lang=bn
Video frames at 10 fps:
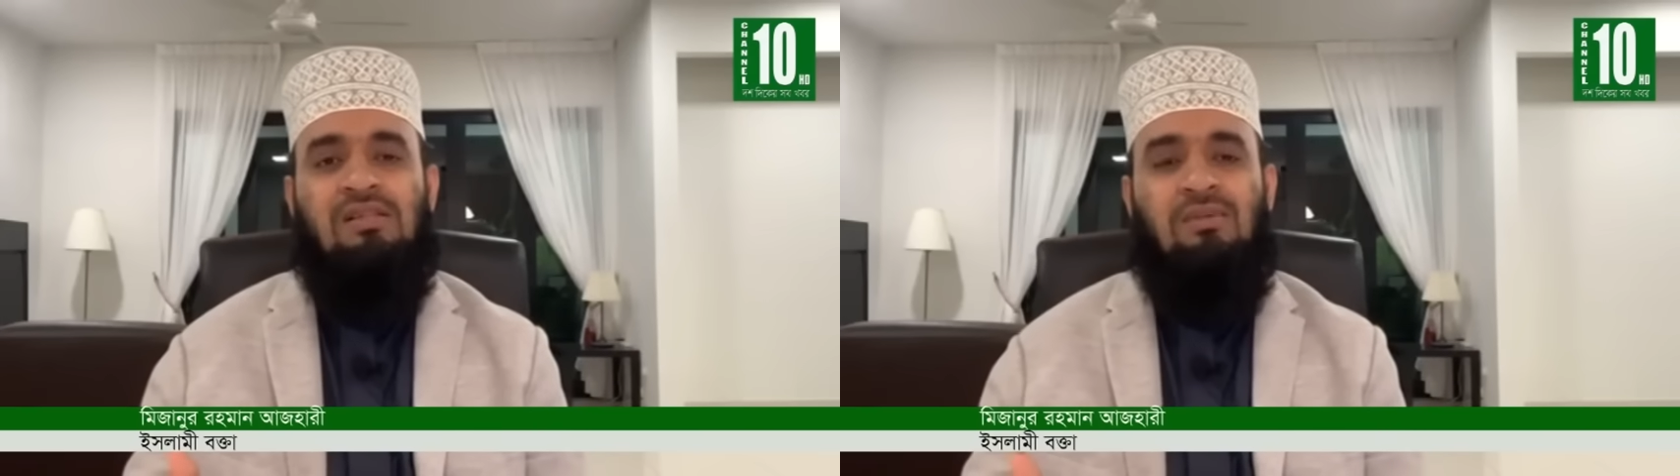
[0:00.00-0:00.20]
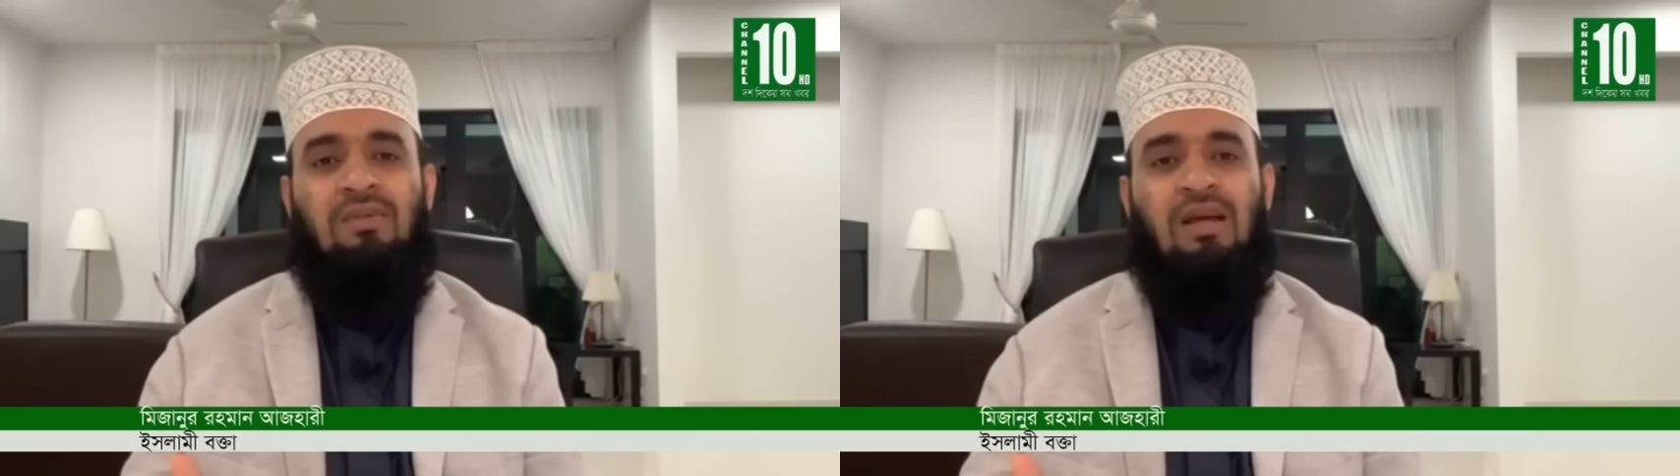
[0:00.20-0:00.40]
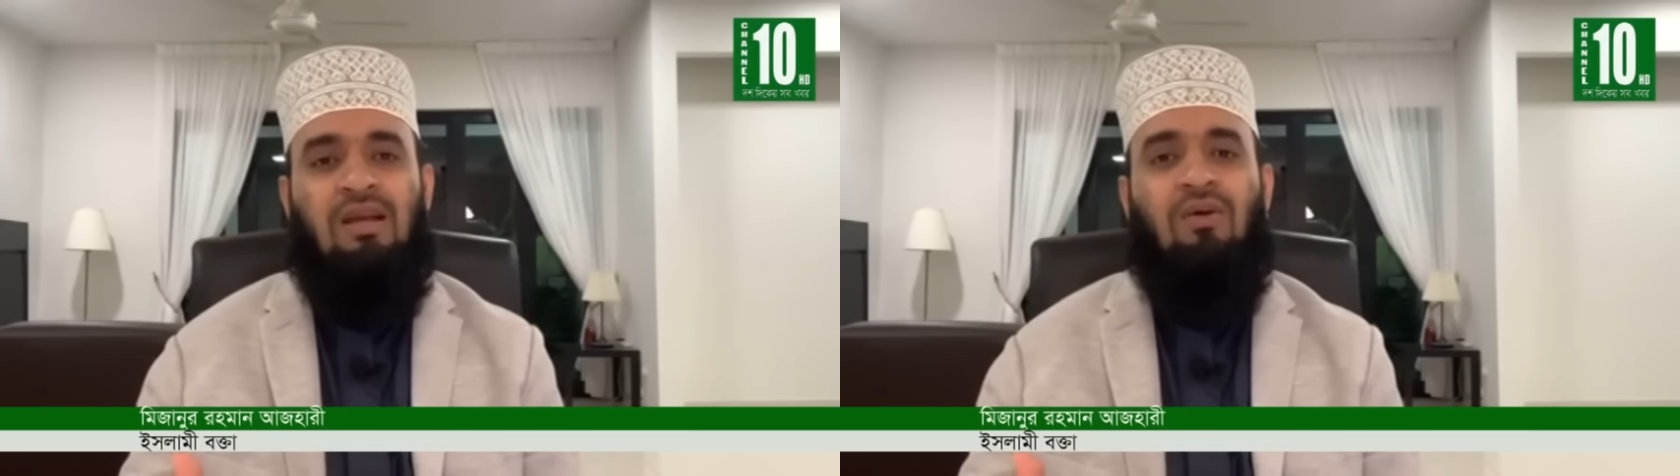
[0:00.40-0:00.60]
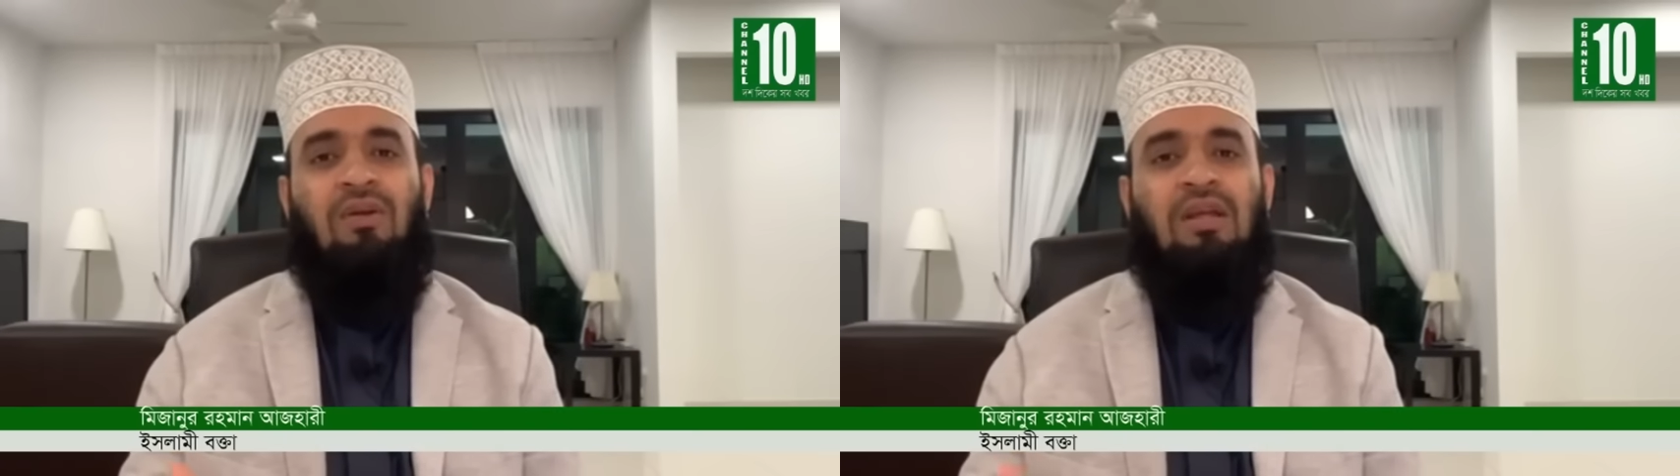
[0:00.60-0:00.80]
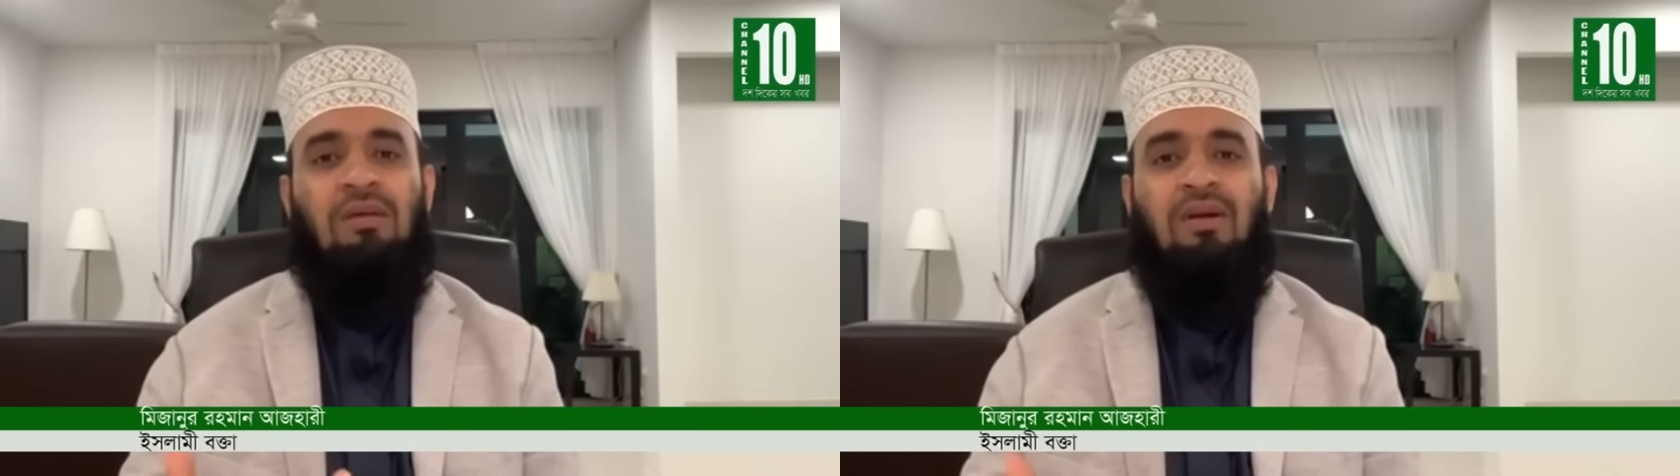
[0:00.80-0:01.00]
চেয়ে বেড়ায়
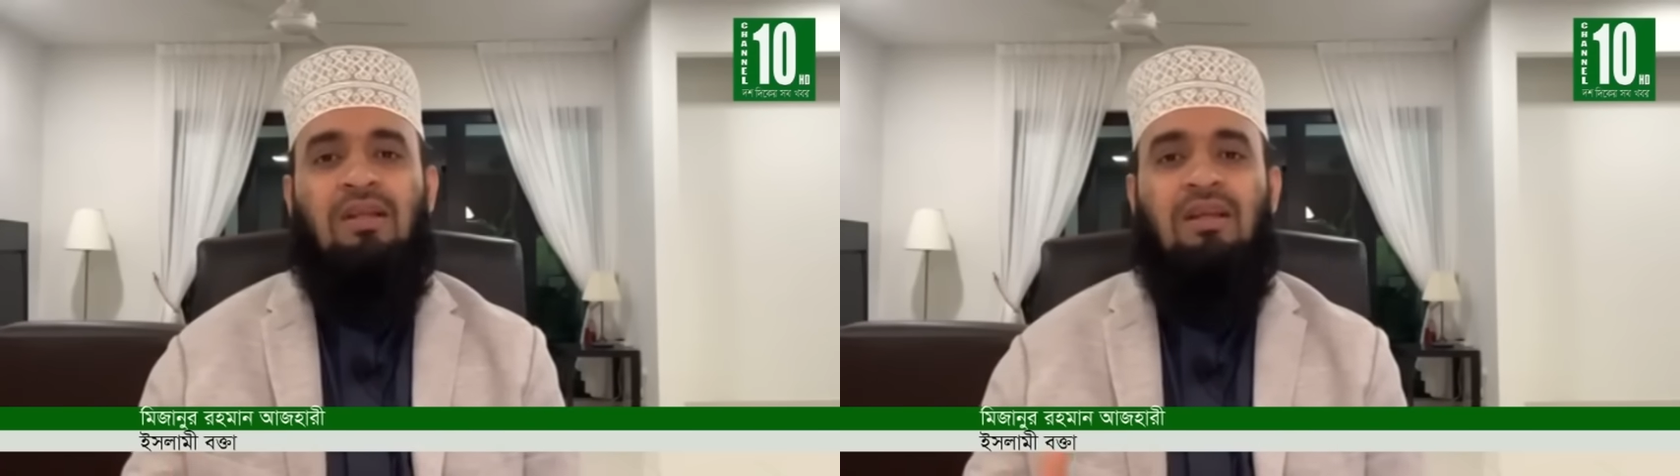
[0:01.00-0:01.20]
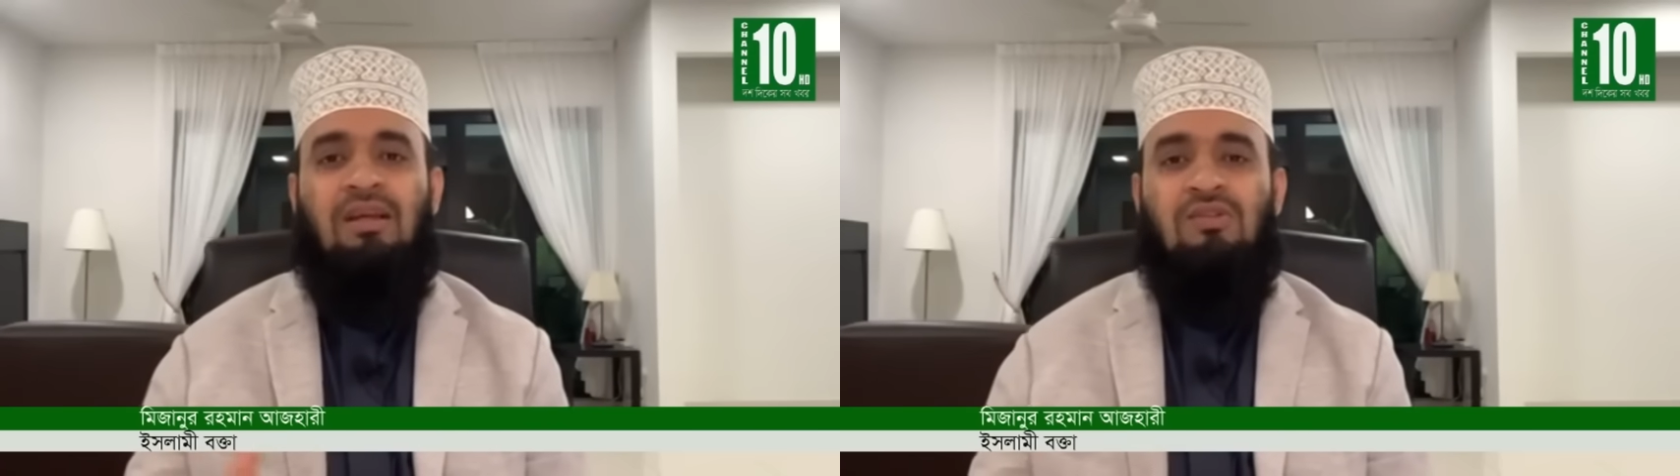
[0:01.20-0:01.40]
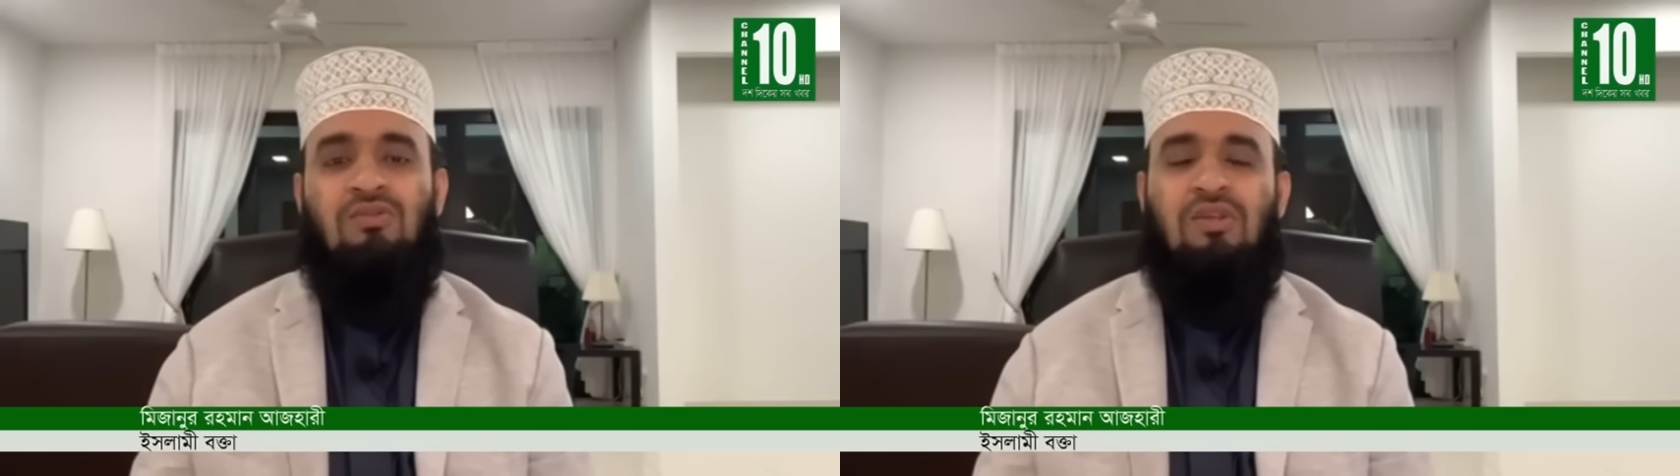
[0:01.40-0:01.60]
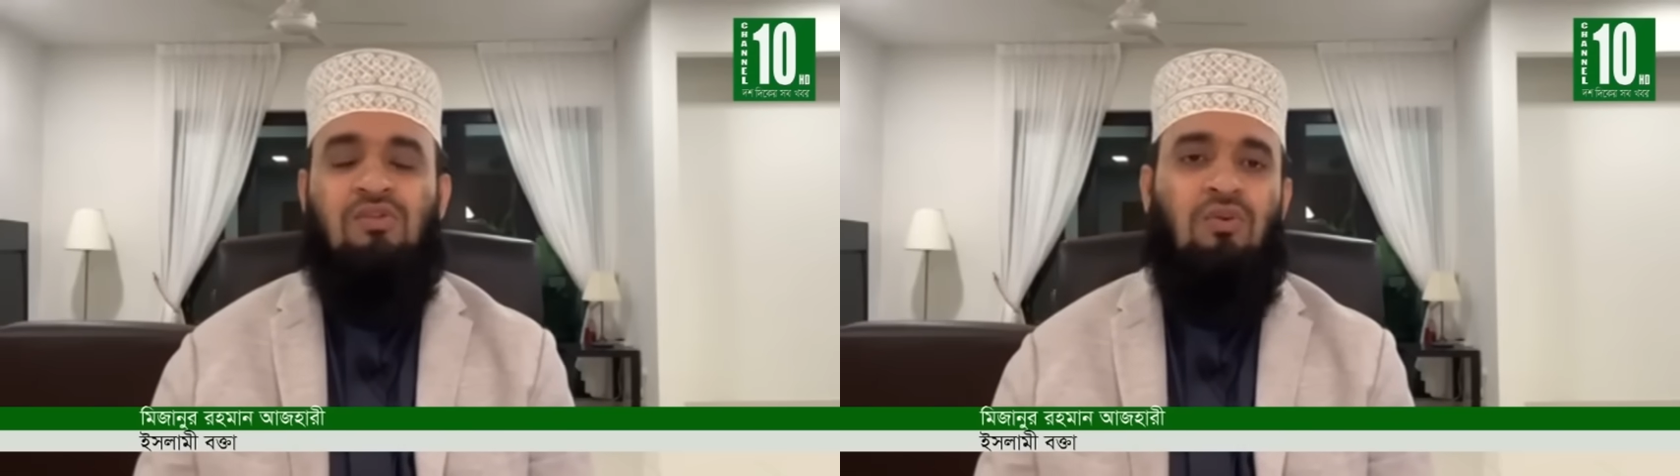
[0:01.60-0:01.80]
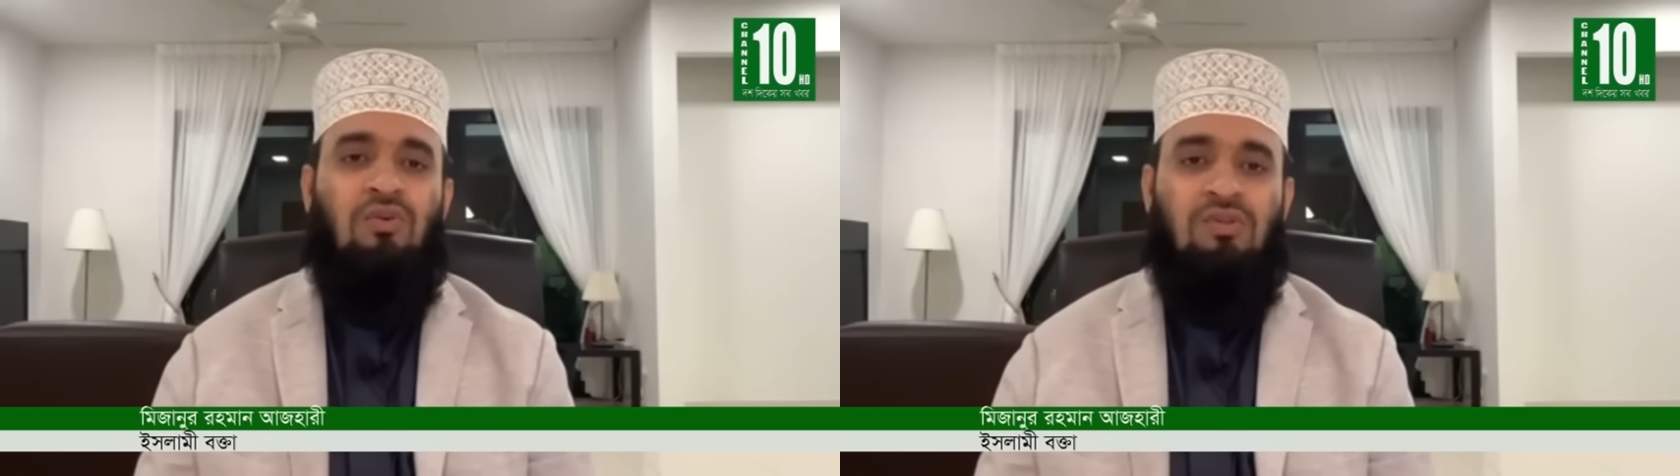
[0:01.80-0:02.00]
ঘন নেই বাড়ি নেই কিচ্ছু নেই
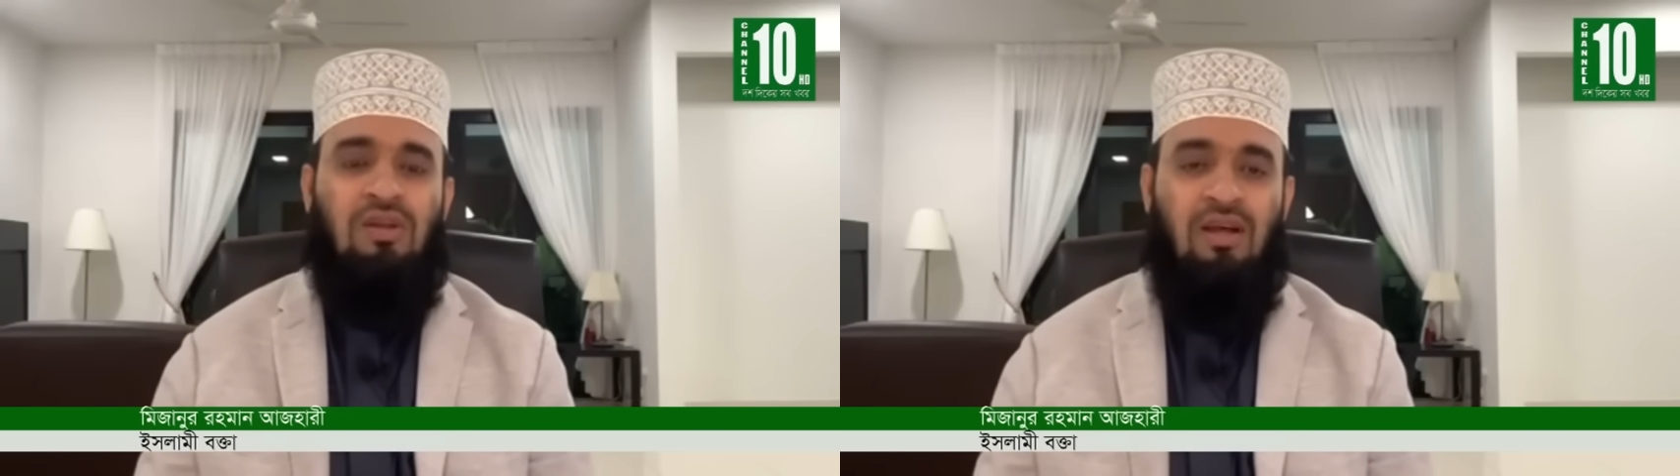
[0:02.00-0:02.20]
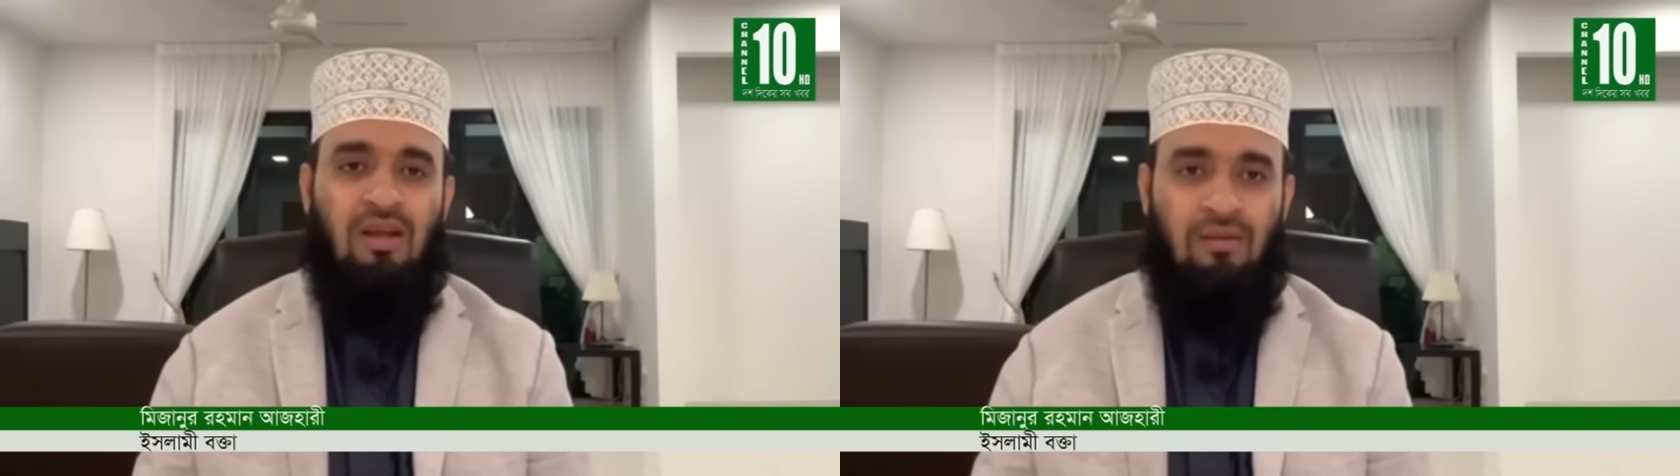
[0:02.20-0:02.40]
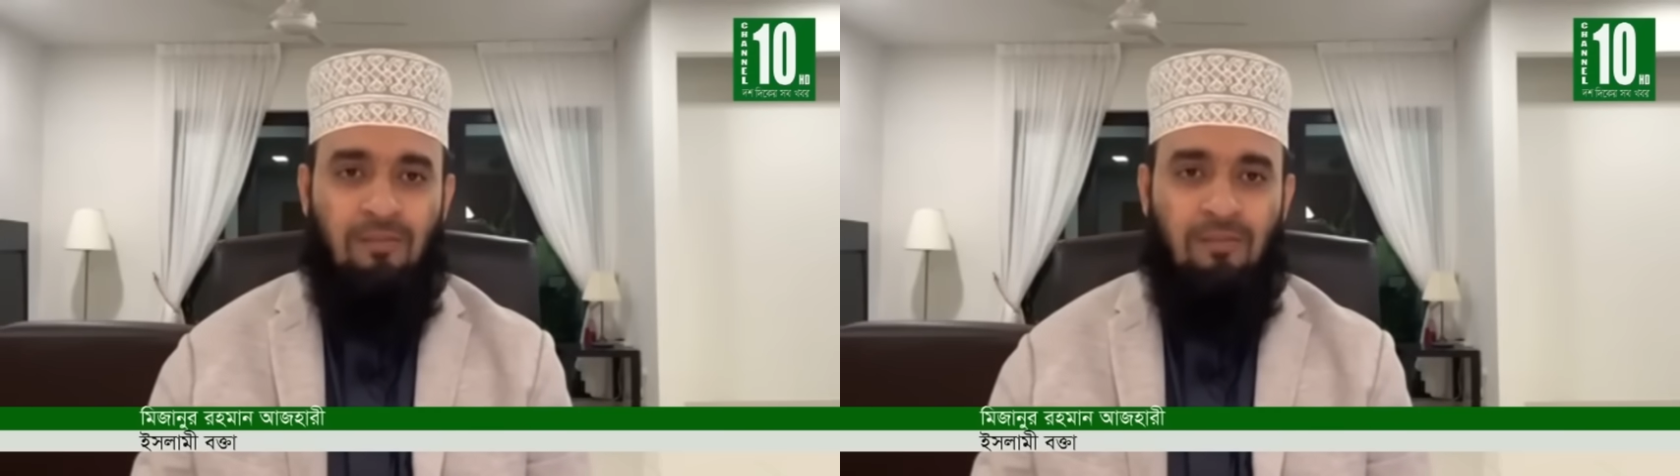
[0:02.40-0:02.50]
ছন্ন ছাড়া